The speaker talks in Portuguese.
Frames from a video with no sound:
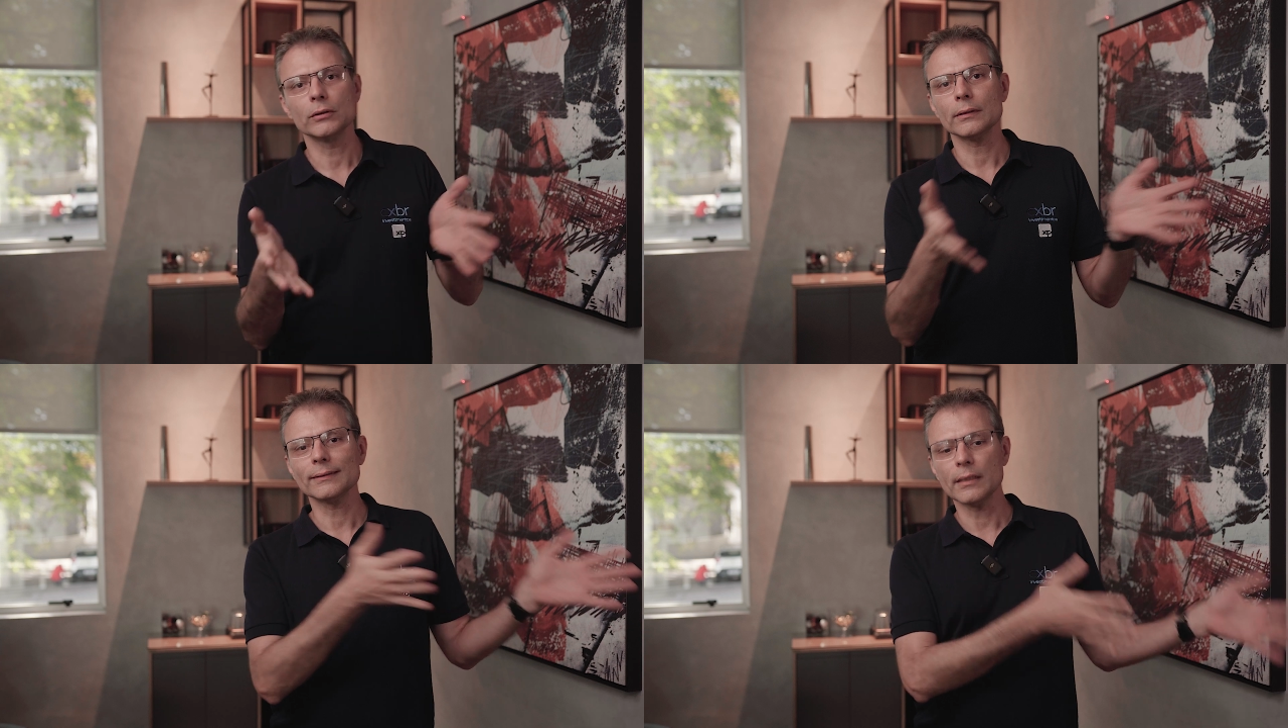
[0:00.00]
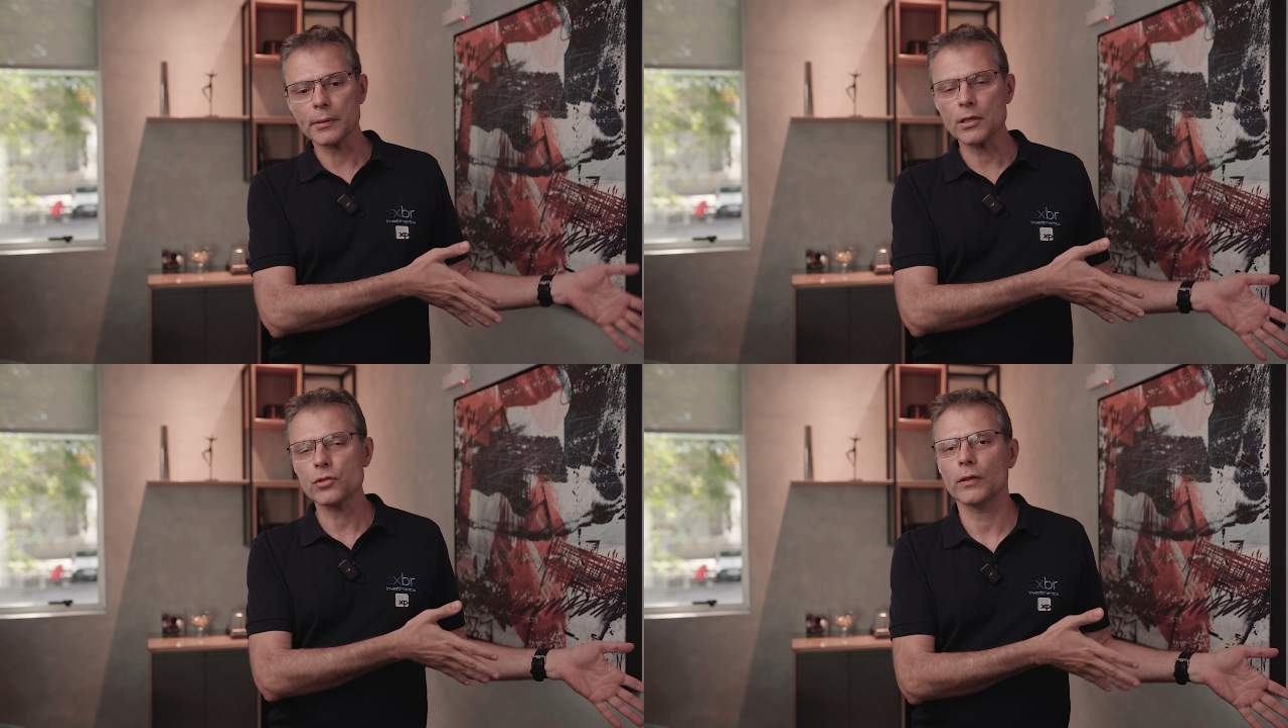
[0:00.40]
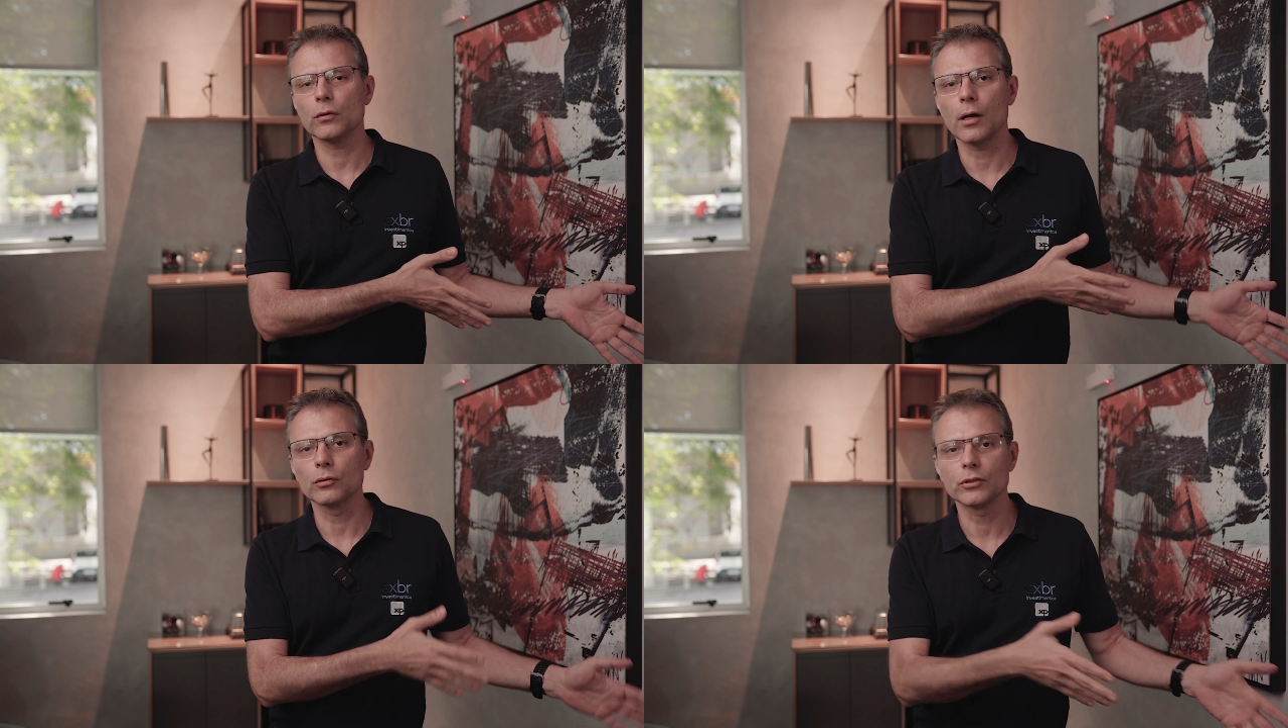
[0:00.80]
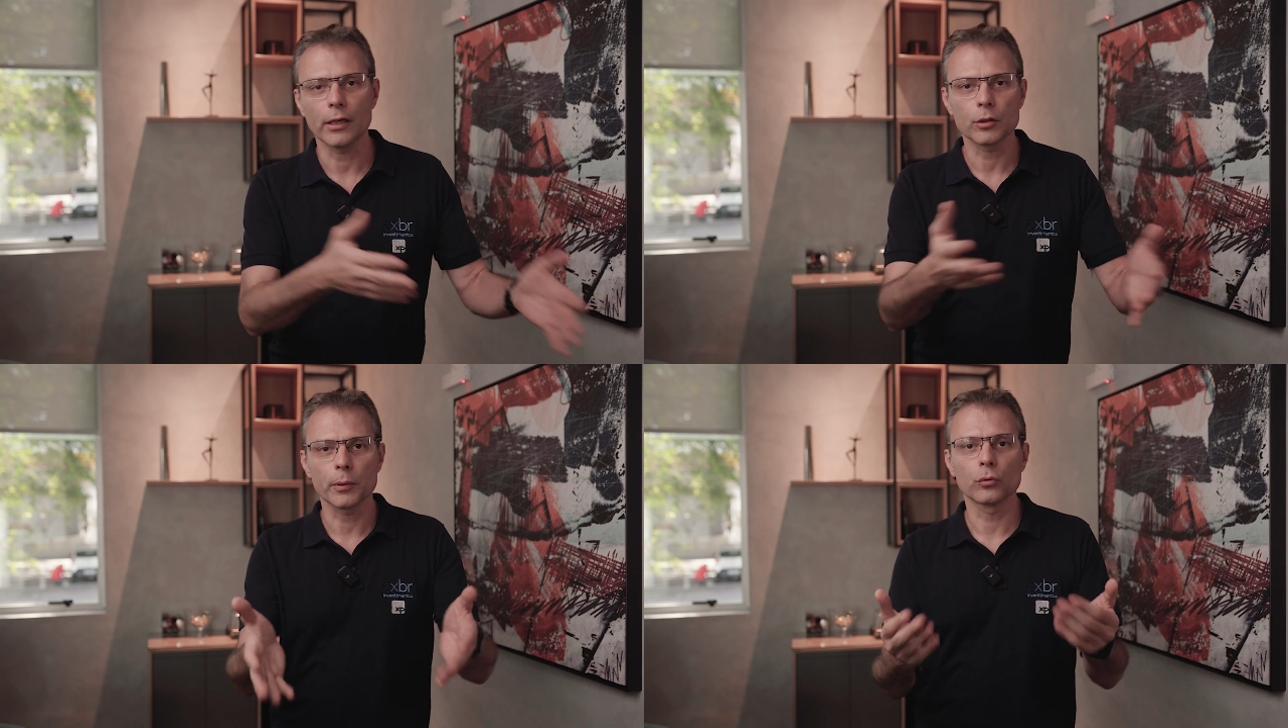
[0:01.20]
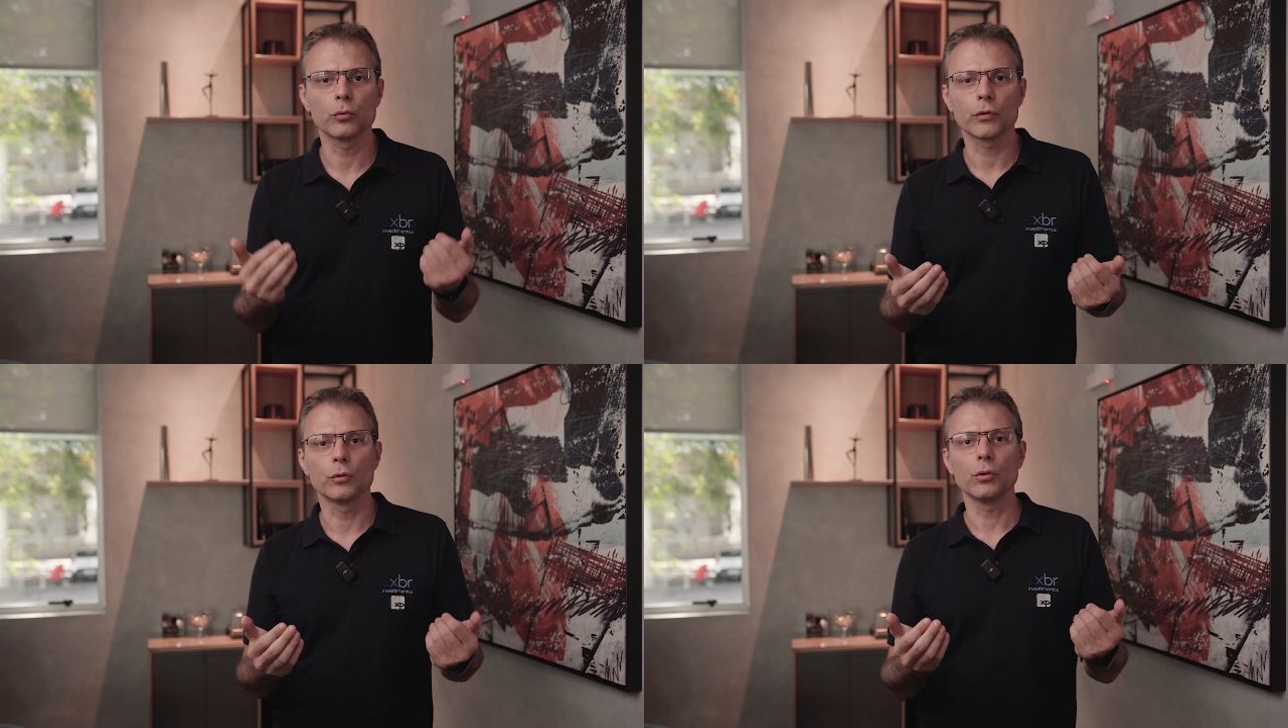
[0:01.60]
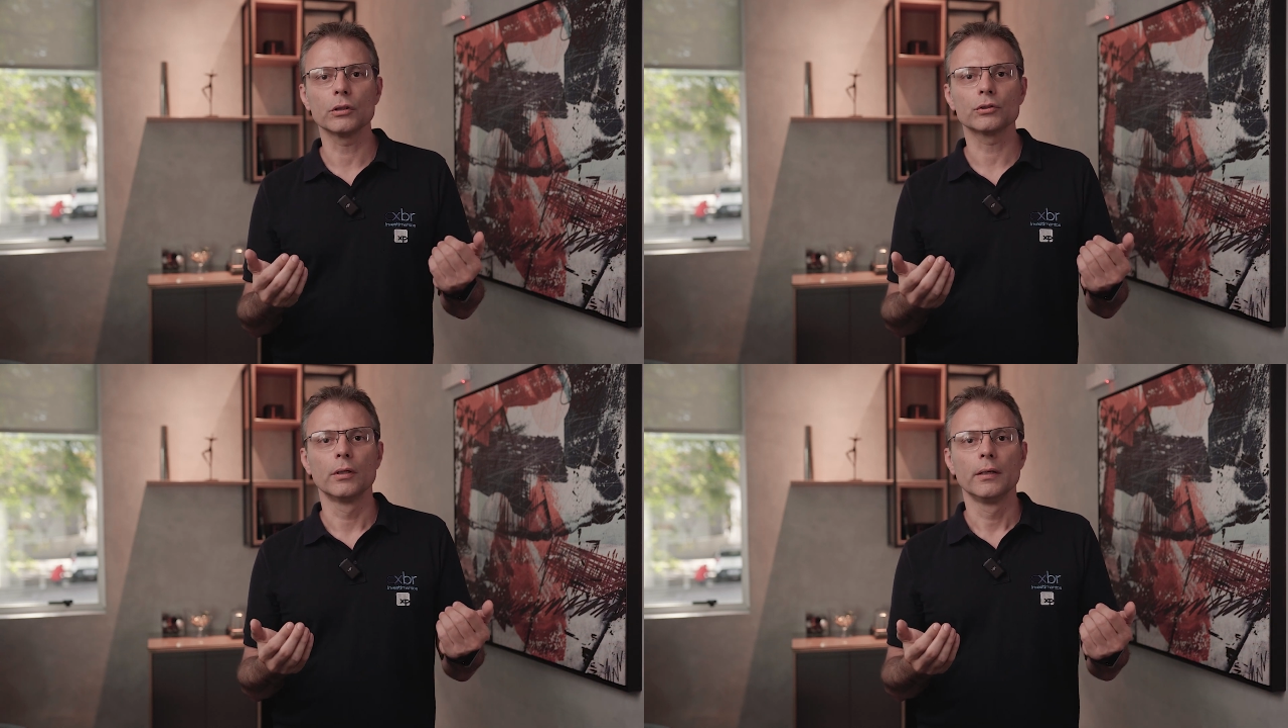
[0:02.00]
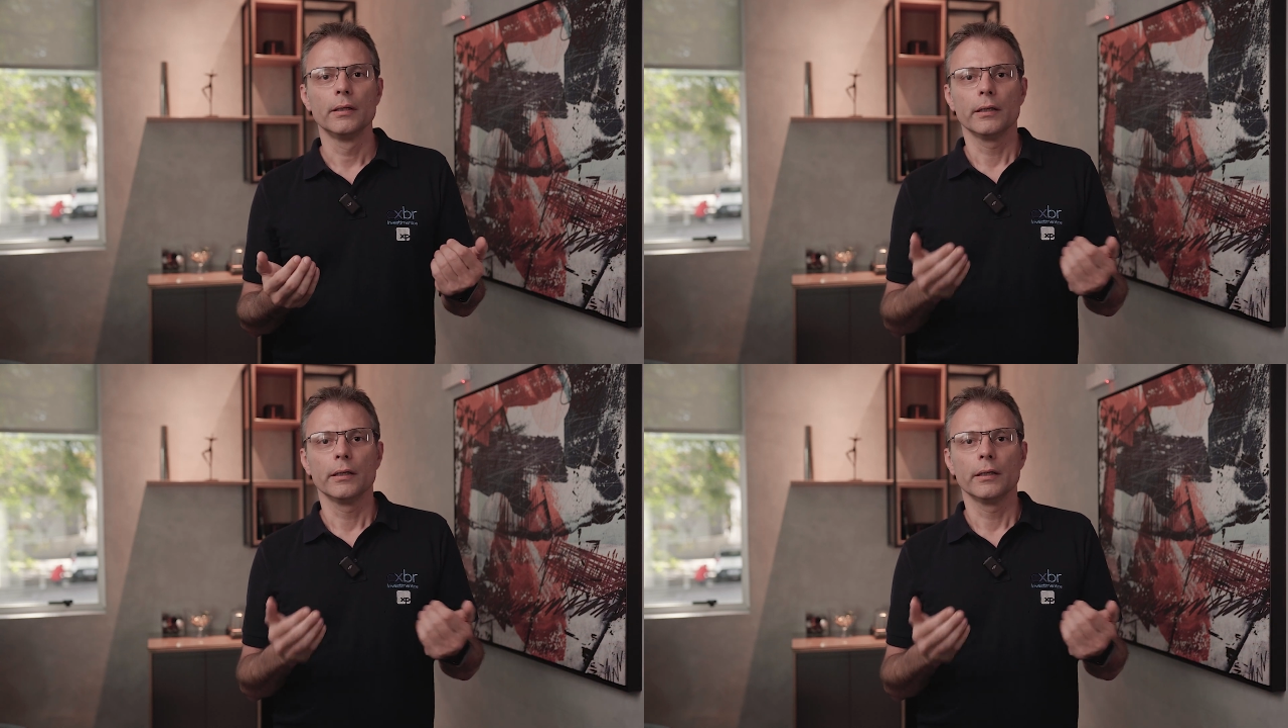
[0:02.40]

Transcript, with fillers: Então, sempre que a gente vai trocar o certo pelo duvidoso,